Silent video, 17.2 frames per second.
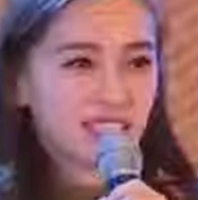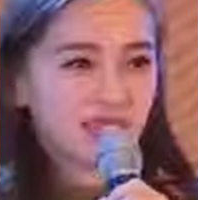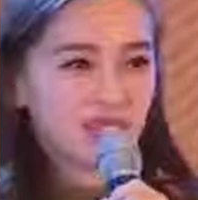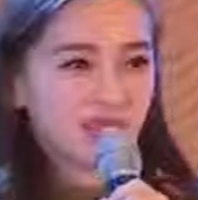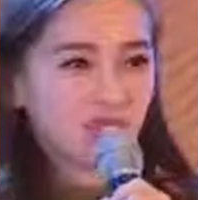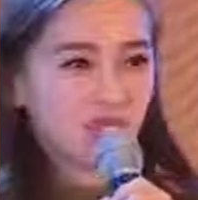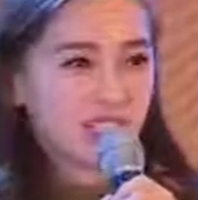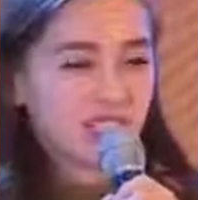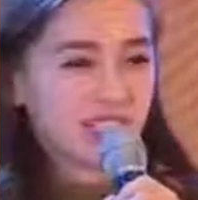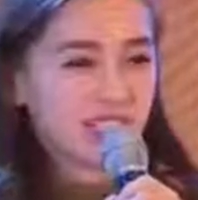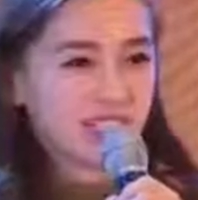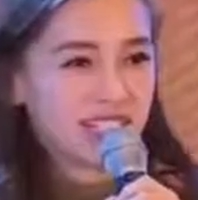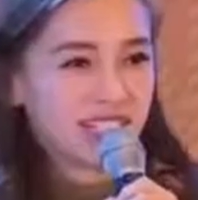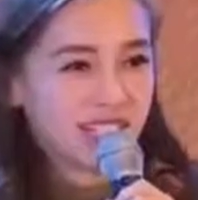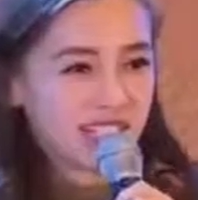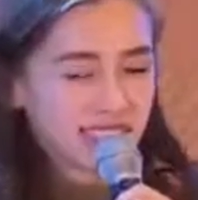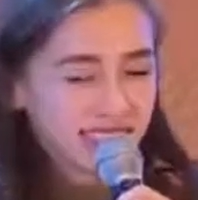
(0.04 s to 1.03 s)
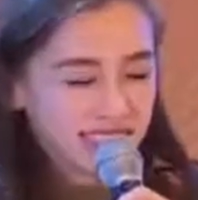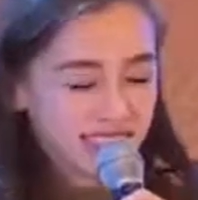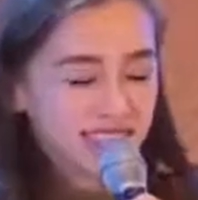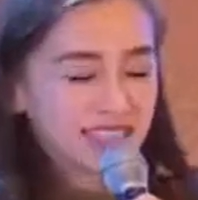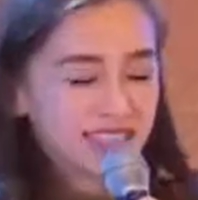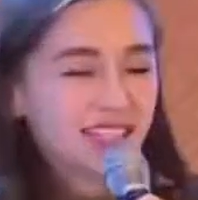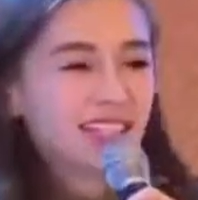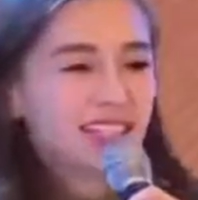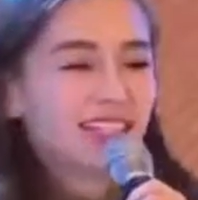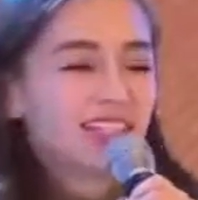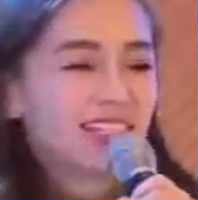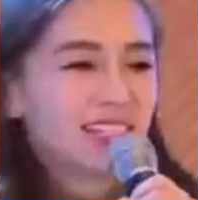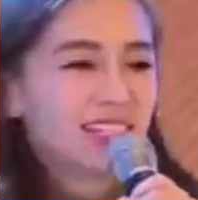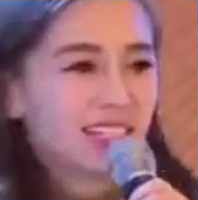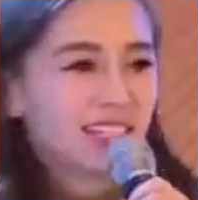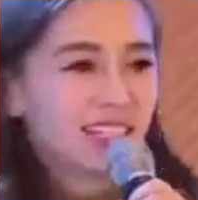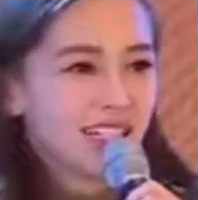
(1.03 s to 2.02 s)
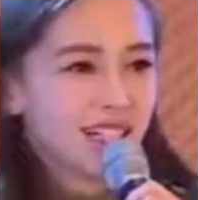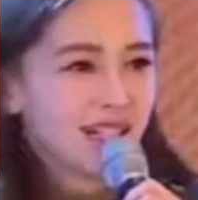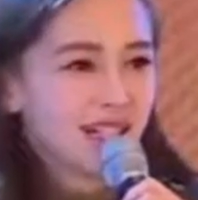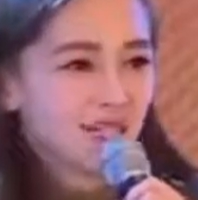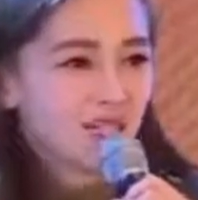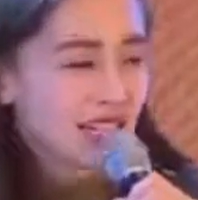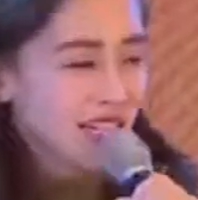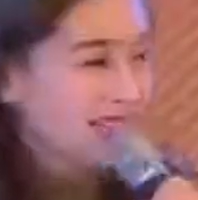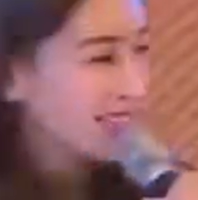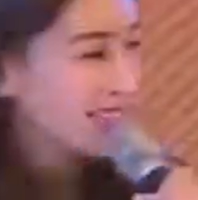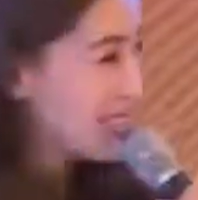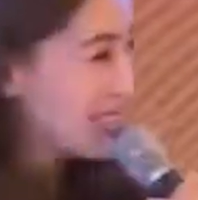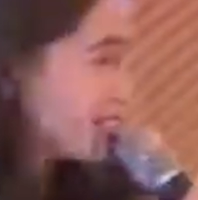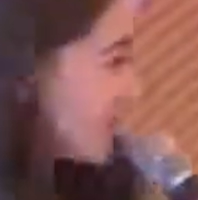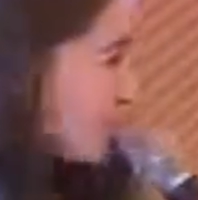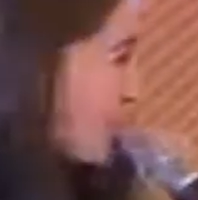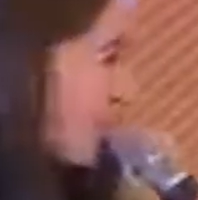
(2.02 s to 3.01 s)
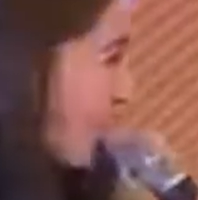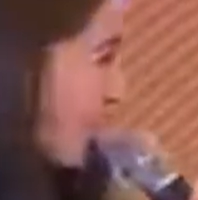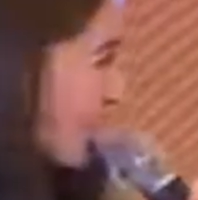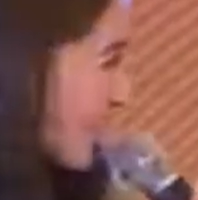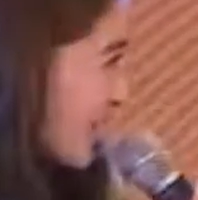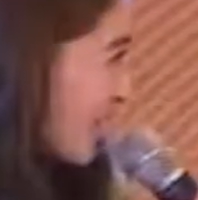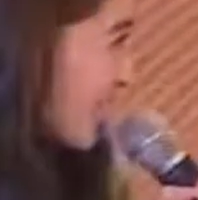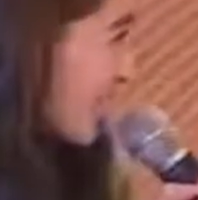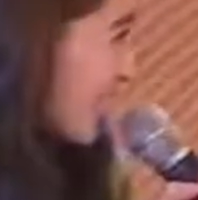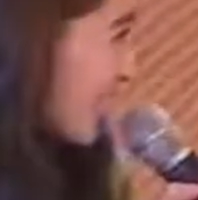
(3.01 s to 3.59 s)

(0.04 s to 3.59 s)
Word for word: 嗯，我是杨颖。嗯，哎，我好